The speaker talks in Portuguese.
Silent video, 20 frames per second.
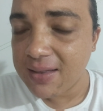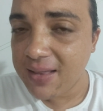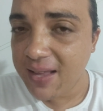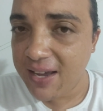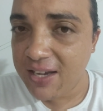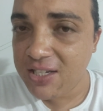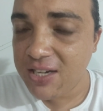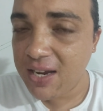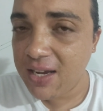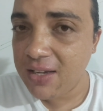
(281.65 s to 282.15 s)

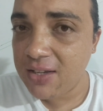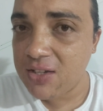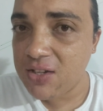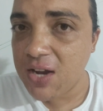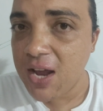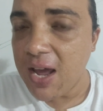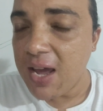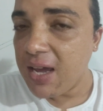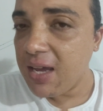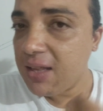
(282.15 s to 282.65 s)
né,
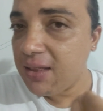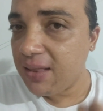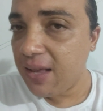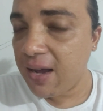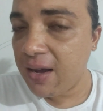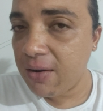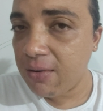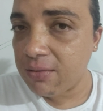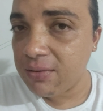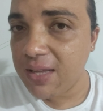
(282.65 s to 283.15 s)
gente?
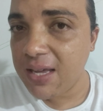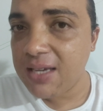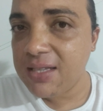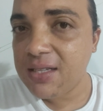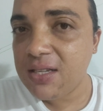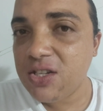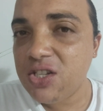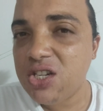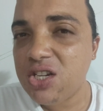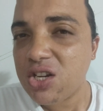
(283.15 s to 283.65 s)
Então,
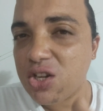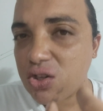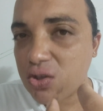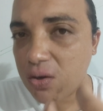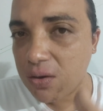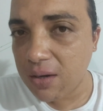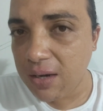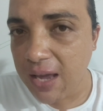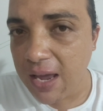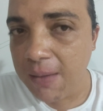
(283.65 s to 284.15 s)
nesse dia
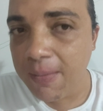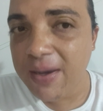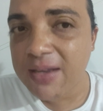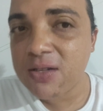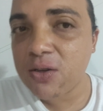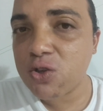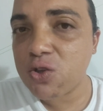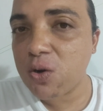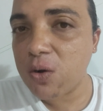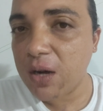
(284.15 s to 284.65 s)
chorei,
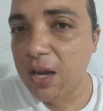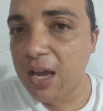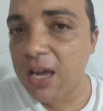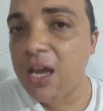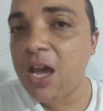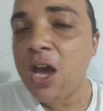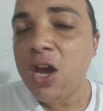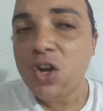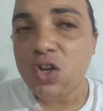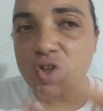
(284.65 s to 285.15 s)
mas eu
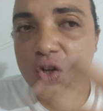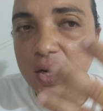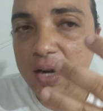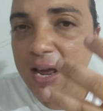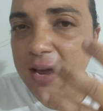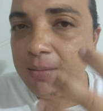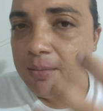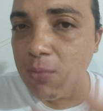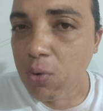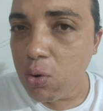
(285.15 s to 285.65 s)
chorei,
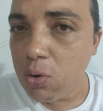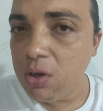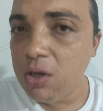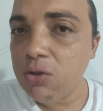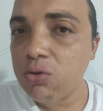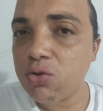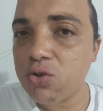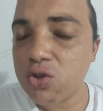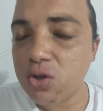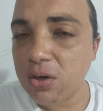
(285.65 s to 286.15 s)
chorei
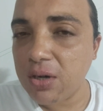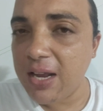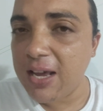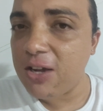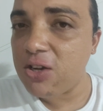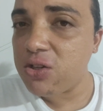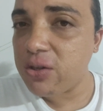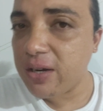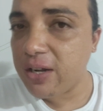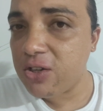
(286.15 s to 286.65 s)
muito,
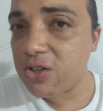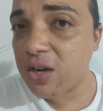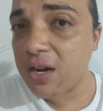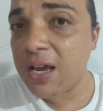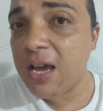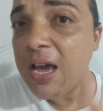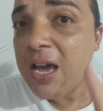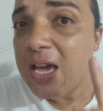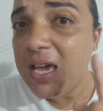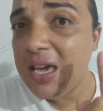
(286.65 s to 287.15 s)
chorei, chorei,
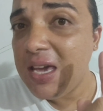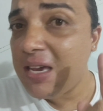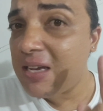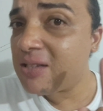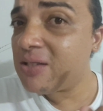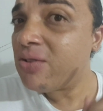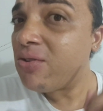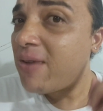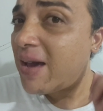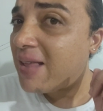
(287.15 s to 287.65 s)
chorei. E
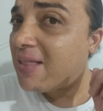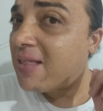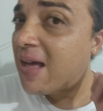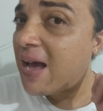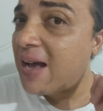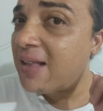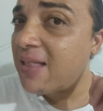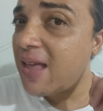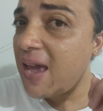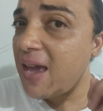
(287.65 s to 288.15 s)
isso não é
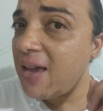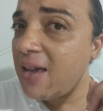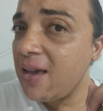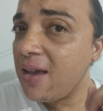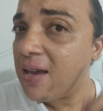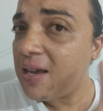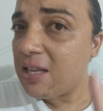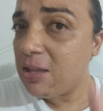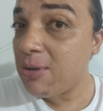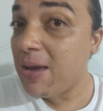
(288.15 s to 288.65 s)
nada, hein?
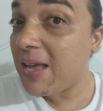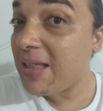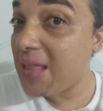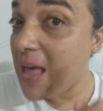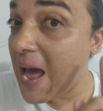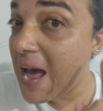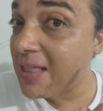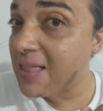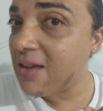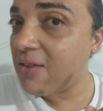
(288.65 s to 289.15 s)
Não é
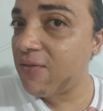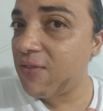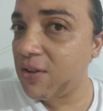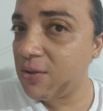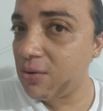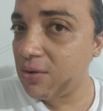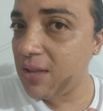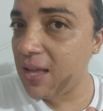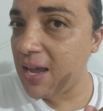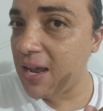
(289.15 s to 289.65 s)
nada
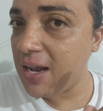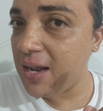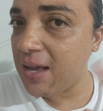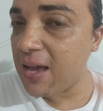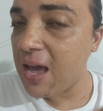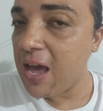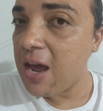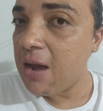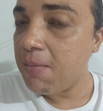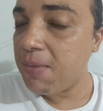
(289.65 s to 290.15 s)
vindo
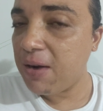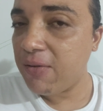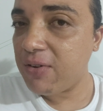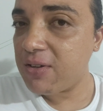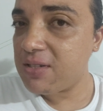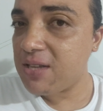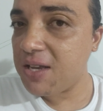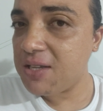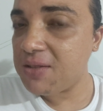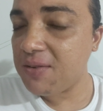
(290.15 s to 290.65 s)
dele. Para
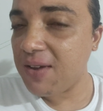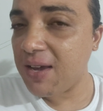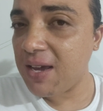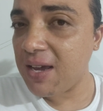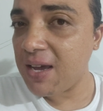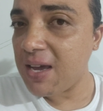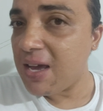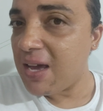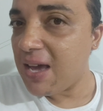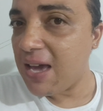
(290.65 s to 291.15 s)
vocês
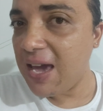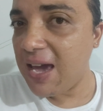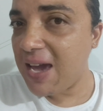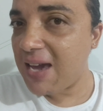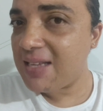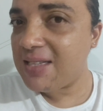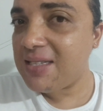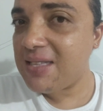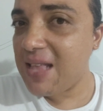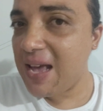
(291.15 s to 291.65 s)
verem,
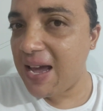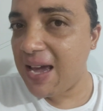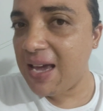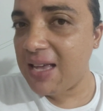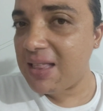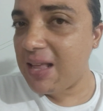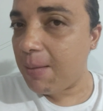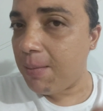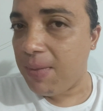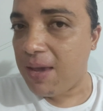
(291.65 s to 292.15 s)
esse
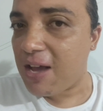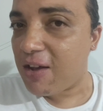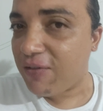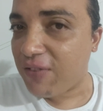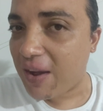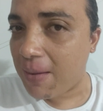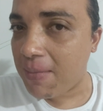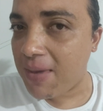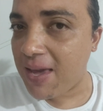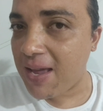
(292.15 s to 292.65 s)
daí da minha
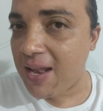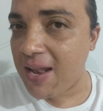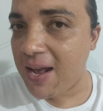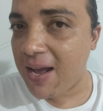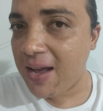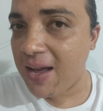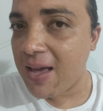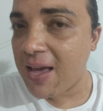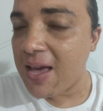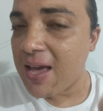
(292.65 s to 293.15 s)

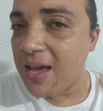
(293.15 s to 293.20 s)
família,